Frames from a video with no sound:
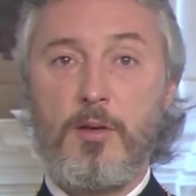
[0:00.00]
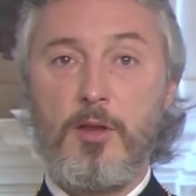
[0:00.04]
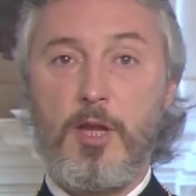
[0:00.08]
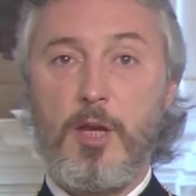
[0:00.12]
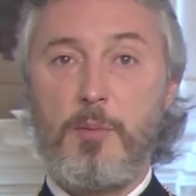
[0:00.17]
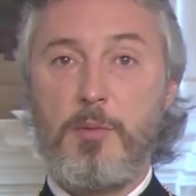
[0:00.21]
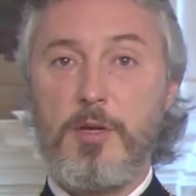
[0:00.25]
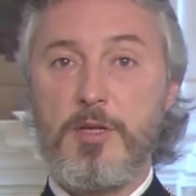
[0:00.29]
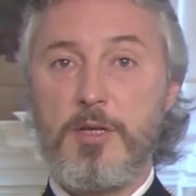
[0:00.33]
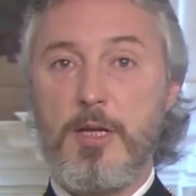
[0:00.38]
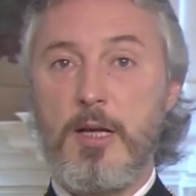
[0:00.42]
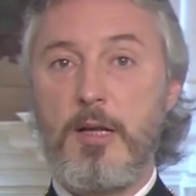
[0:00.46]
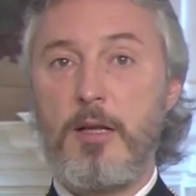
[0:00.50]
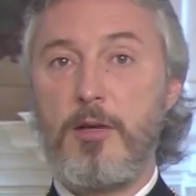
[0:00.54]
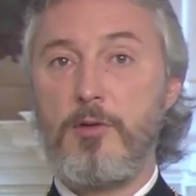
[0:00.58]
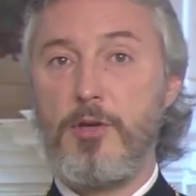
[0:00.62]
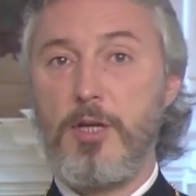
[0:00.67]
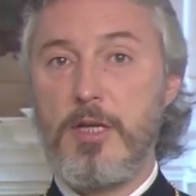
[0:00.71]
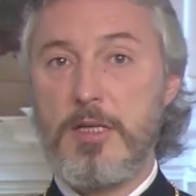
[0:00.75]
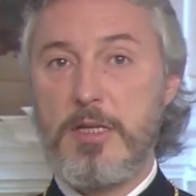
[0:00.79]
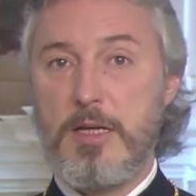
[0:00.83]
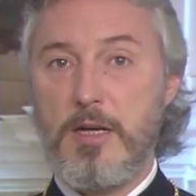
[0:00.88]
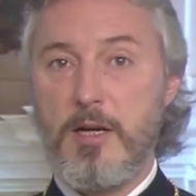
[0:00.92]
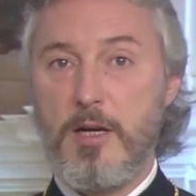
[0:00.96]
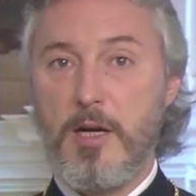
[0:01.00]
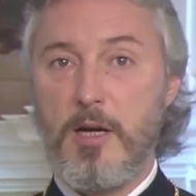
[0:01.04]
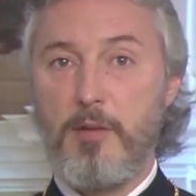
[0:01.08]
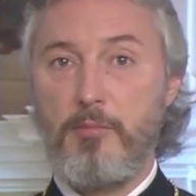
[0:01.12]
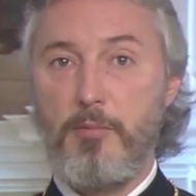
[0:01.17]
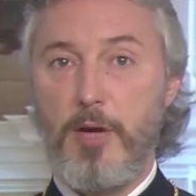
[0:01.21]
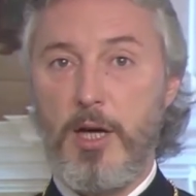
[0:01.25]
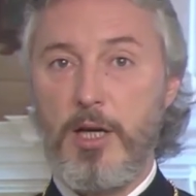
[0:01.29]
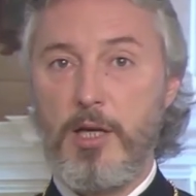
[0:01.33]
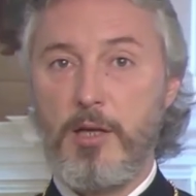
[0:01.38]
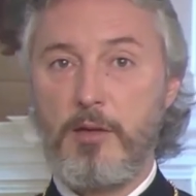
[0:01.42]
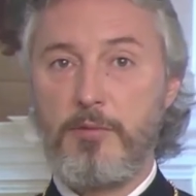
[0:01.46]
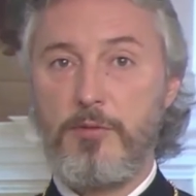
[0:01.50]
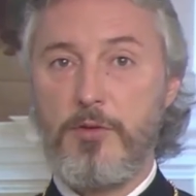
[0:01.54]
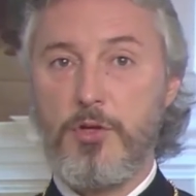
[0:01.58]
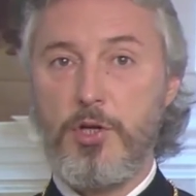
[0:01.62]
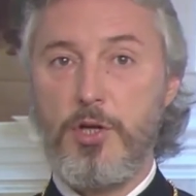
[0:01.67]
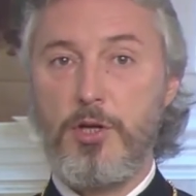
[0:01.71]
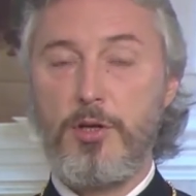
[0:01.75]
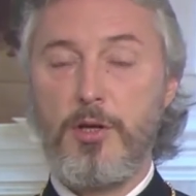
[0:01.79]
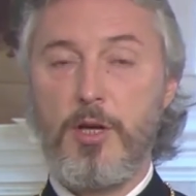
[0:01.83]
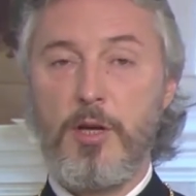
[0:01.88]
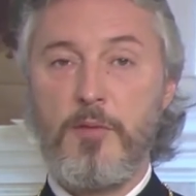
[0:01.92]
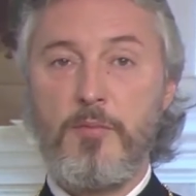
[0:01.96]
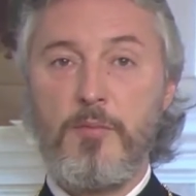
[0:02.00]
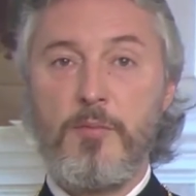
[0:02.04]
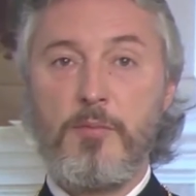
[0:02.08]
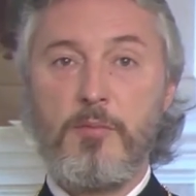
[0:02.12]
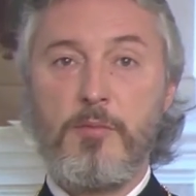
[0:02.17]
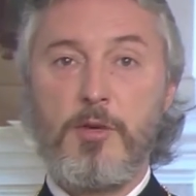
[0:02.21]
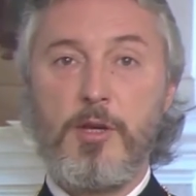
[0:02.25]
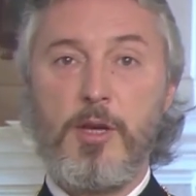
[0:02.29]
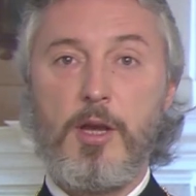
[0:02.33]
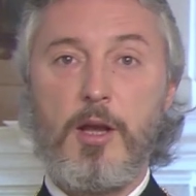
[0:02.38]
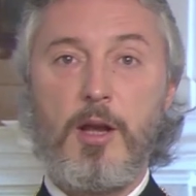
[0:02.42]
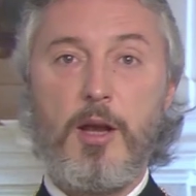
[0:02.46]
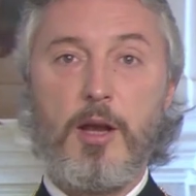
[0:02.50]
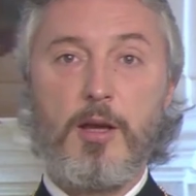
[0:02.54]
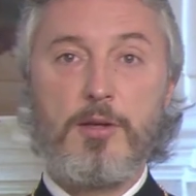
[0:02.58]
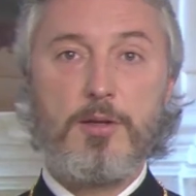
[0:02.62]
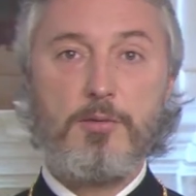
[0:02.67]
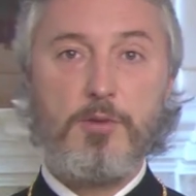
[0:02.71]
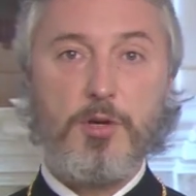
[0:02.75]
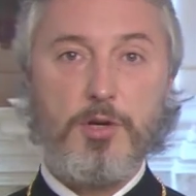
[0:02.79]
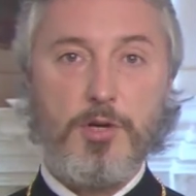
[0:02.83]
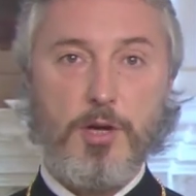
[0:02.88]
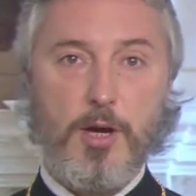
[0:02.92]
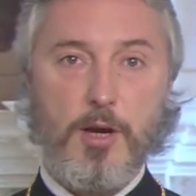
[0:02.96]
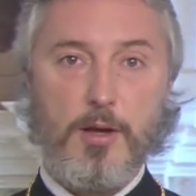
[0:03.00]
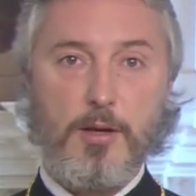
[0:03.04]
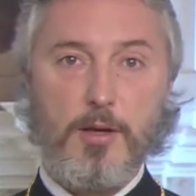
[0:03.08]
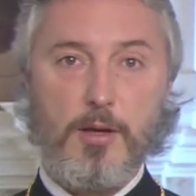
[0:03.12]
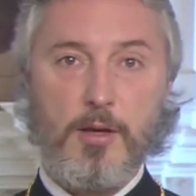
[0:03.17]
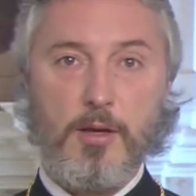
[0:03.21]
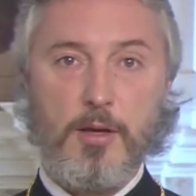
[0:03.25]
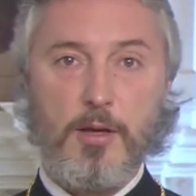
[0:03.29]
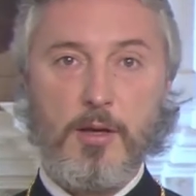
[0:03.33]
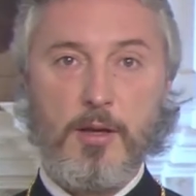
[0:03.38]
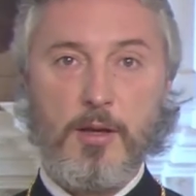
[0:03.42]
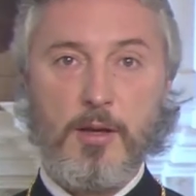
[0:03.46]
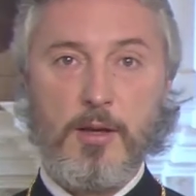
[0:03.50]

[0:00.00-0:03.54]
написал несколько молитв чина или освящения.